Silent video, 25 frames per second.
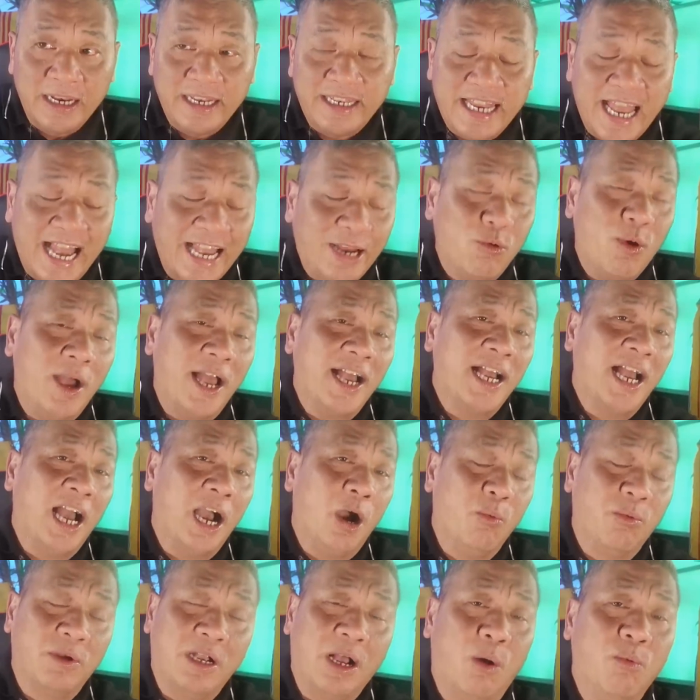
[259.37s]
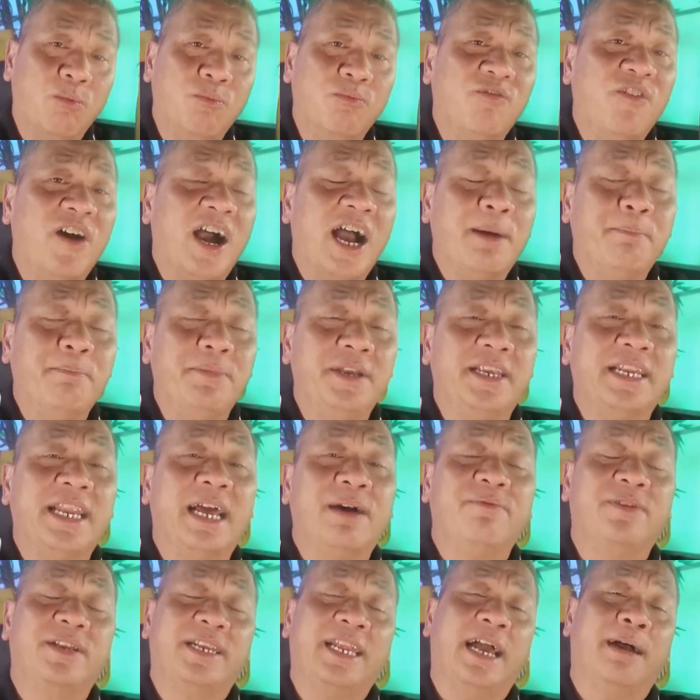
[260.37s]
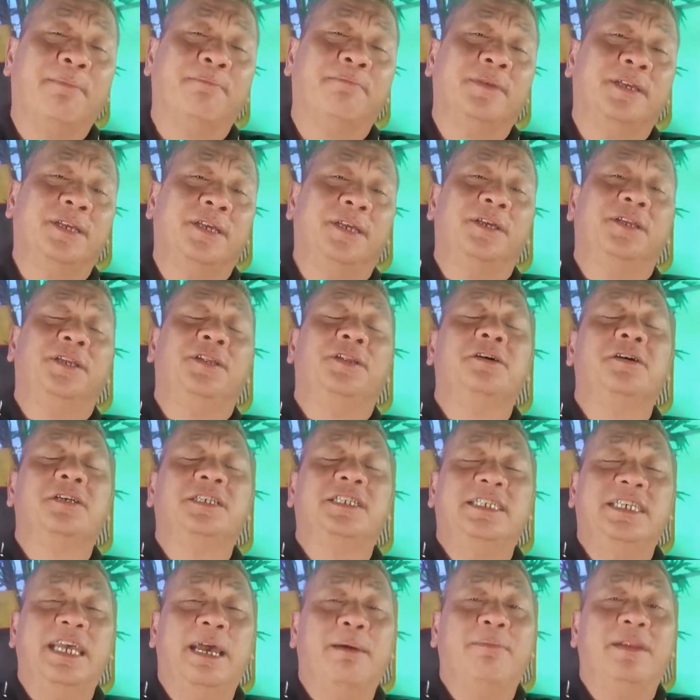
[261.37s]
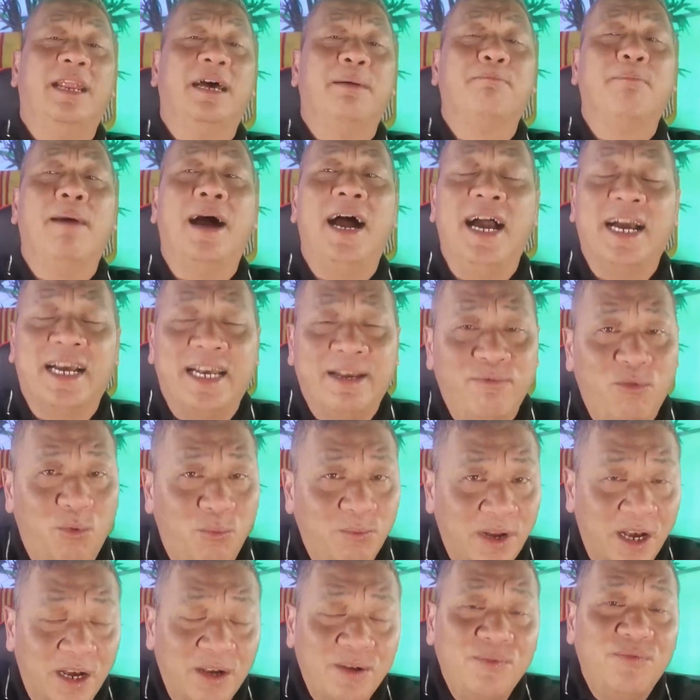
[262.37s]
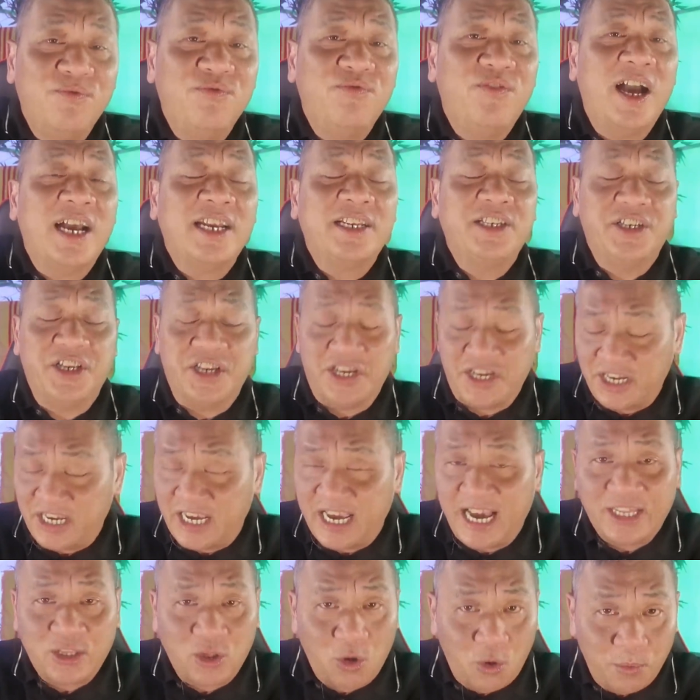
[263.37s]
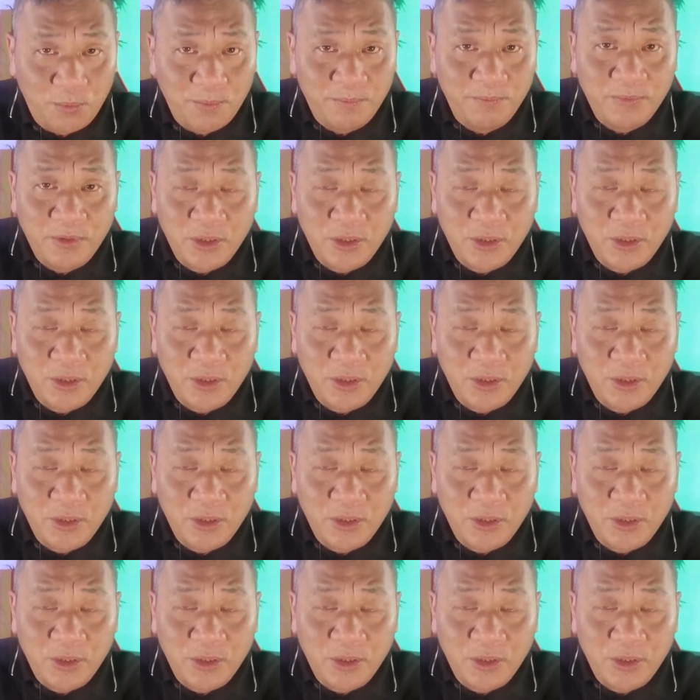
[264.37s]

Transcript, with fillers: Đài Loan, Hồng Kông và miền Nam Việt Nam được xem là ba cái vùng đất phát triển khá tốt.